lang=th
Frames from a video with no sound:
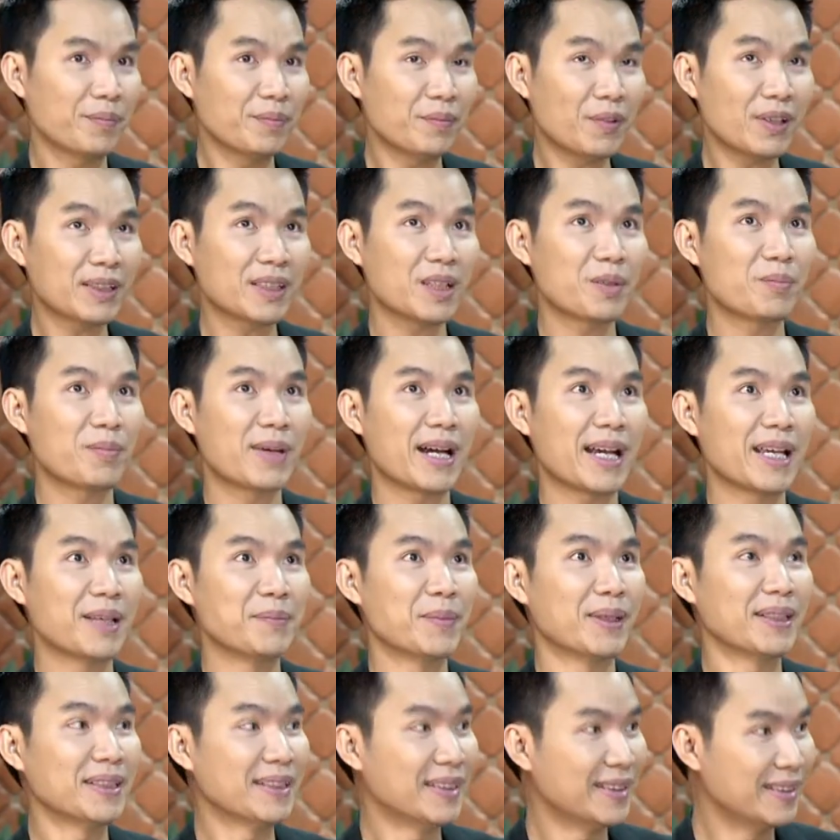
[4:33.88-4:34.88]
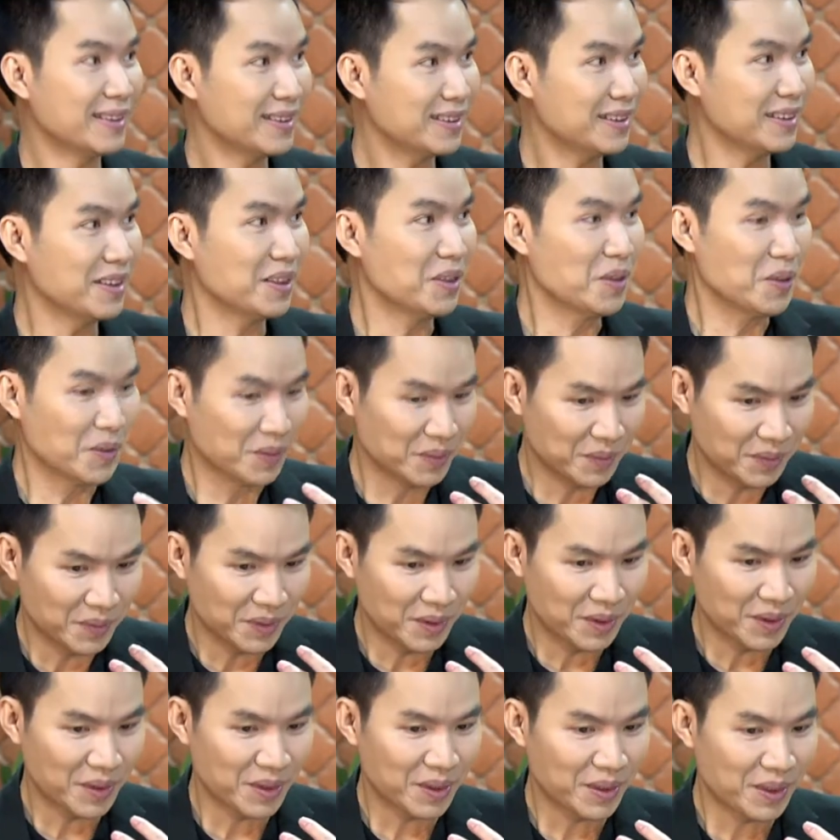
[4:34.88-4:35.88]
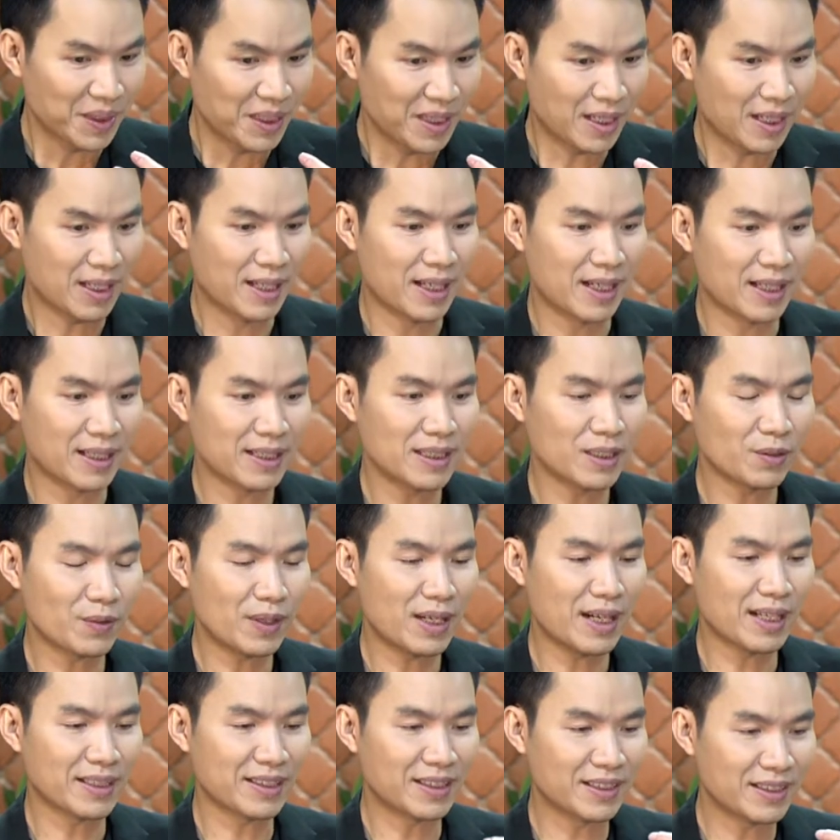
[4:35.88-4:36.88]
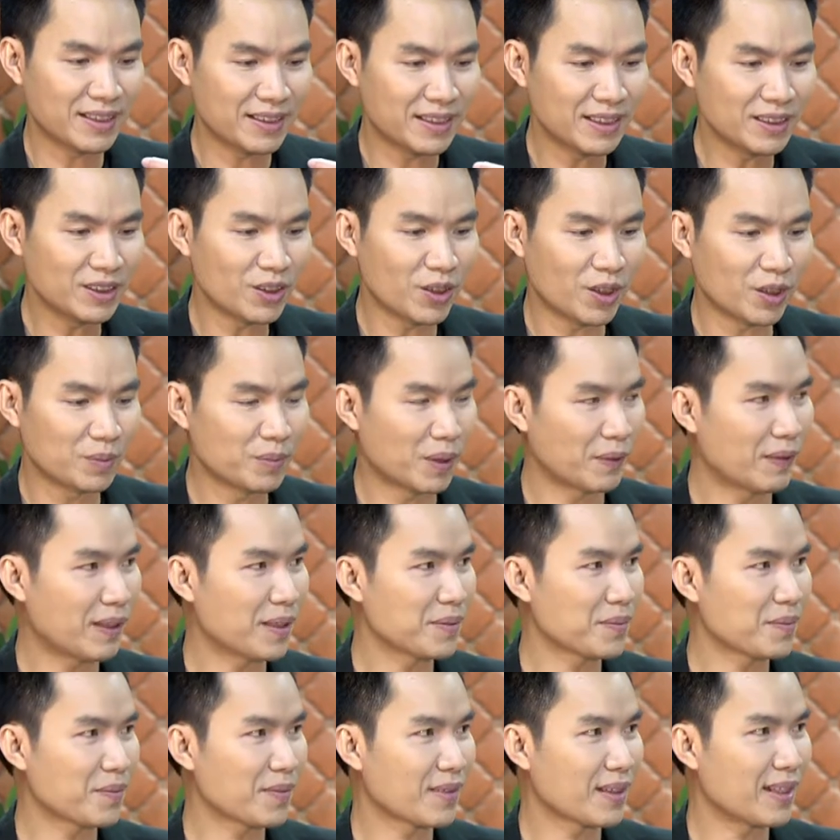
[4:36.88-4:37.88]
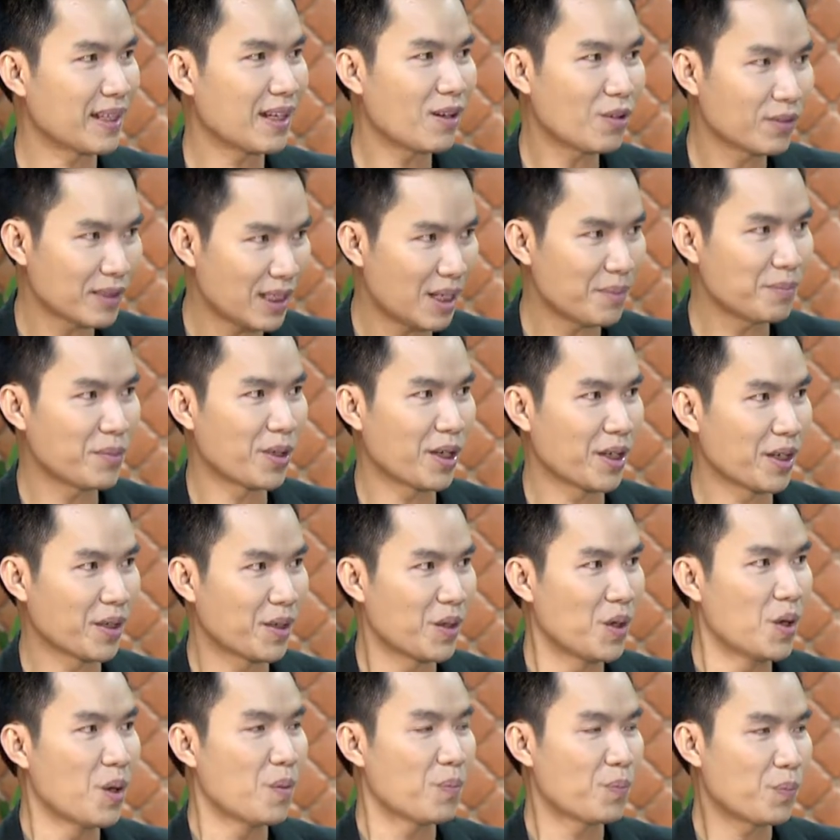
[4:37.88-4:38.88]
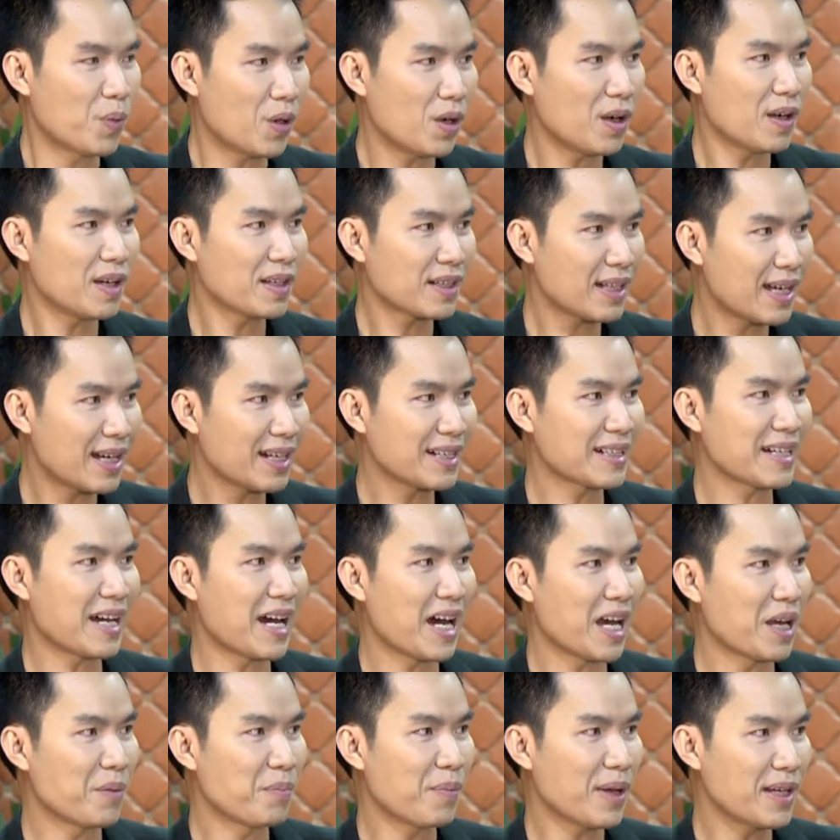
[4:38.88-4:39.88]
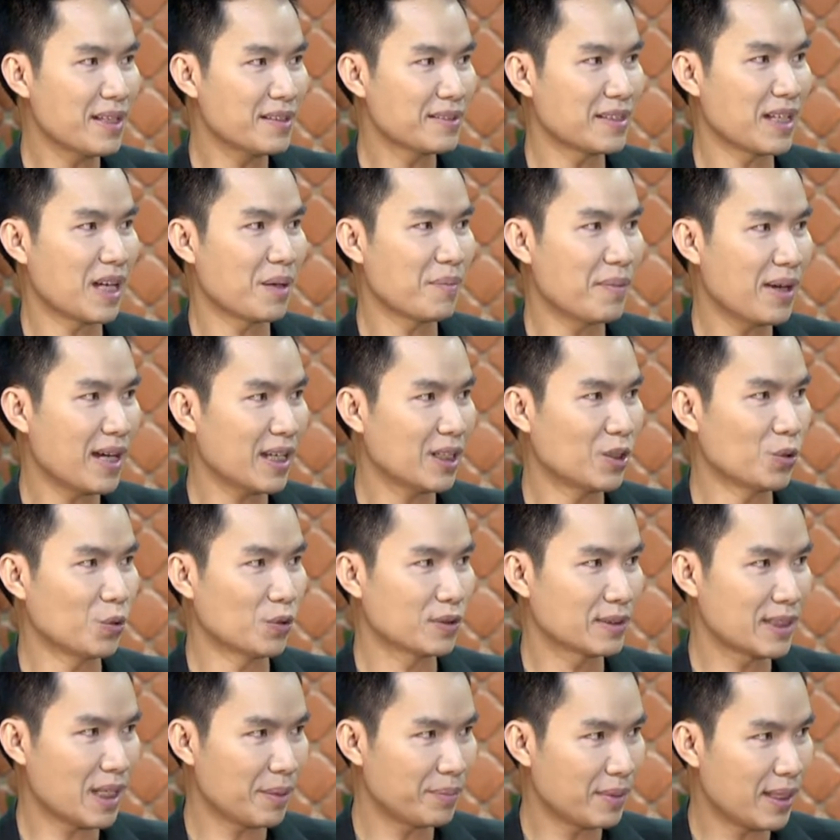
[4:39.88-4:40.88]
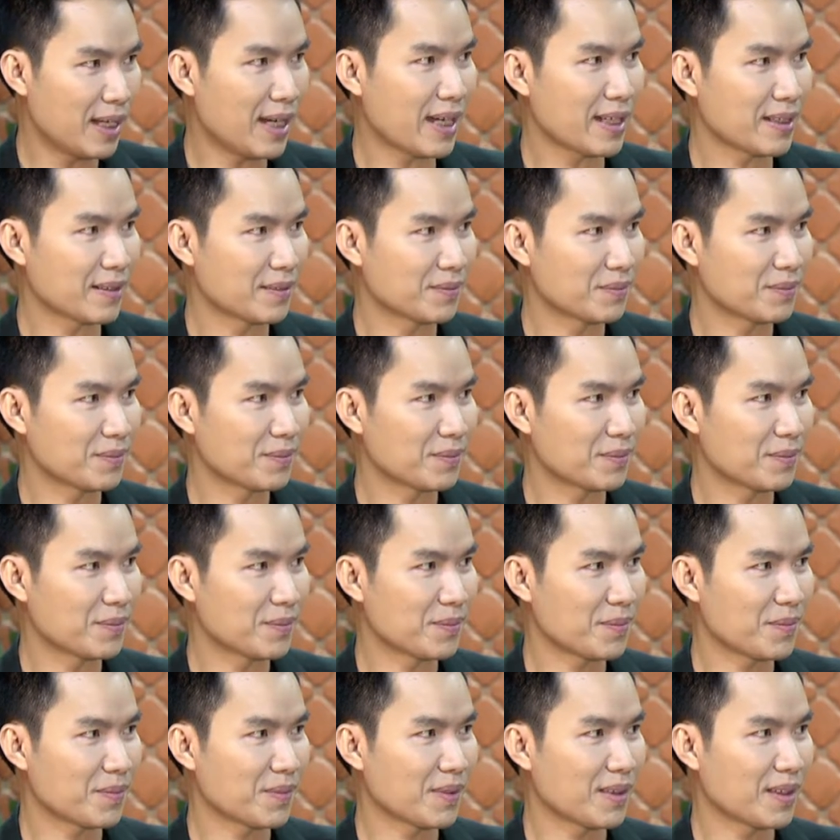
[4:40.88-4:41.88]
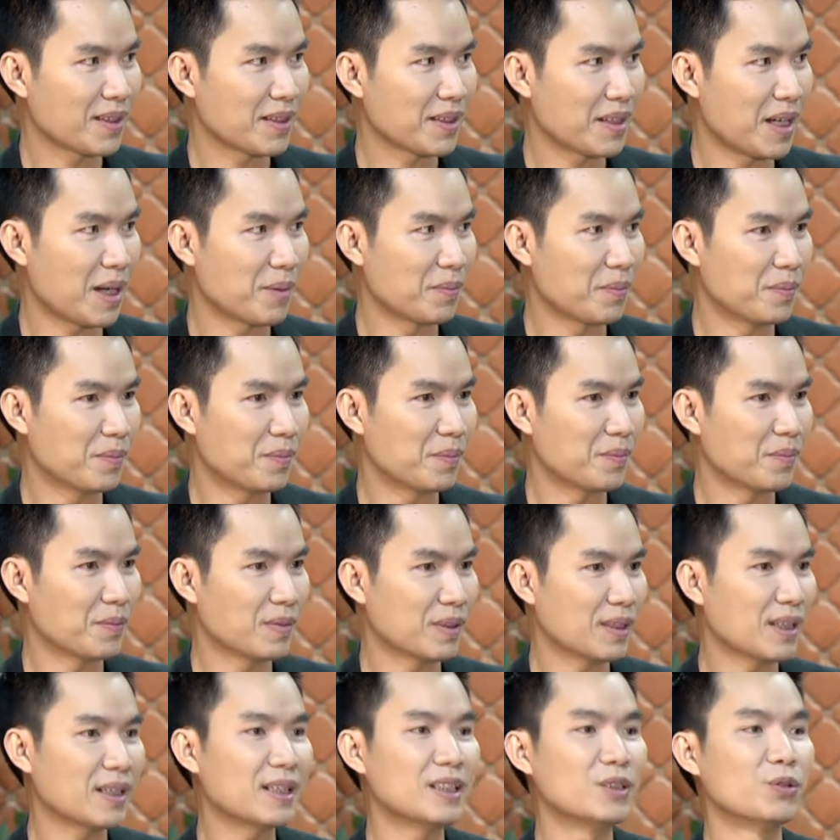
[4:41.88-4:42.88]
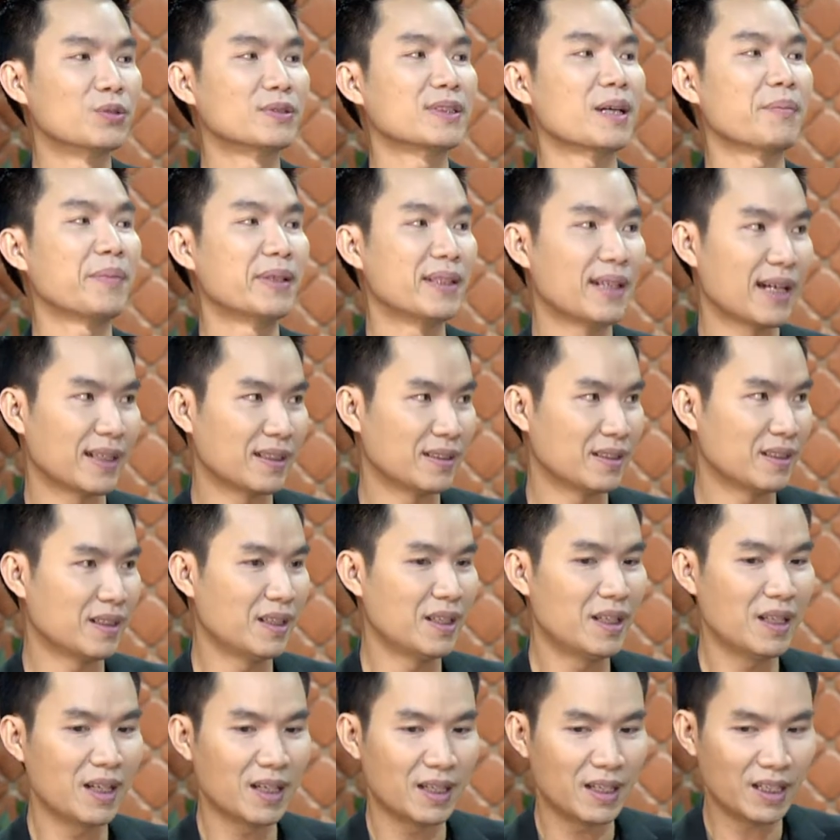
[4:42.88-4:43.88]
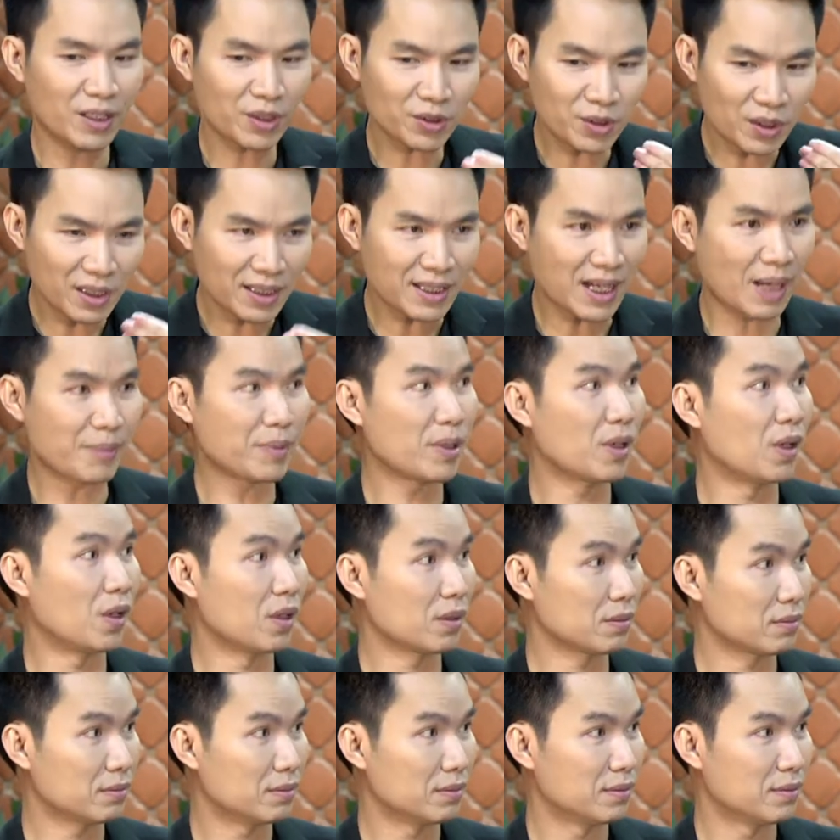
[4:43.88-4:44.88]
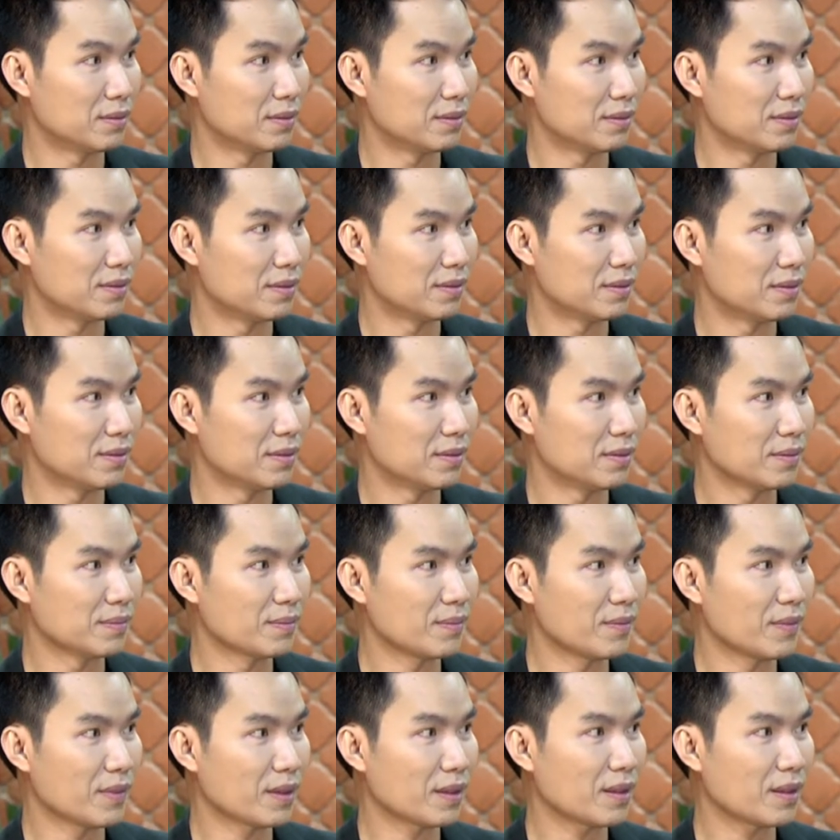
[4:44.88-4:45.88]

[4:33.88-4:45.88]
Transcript: ว่าทำไมมันถึง เขาเรียกว่าถึงนอนแบบว่าแล้วห้องน้ำบ่อย เพราะร่างกายไม่สามารถดูดซับได้ครับ ก็คือดูดซับไม่ทัน แล้วก็ต้องขับออกอ่าถูกต้อง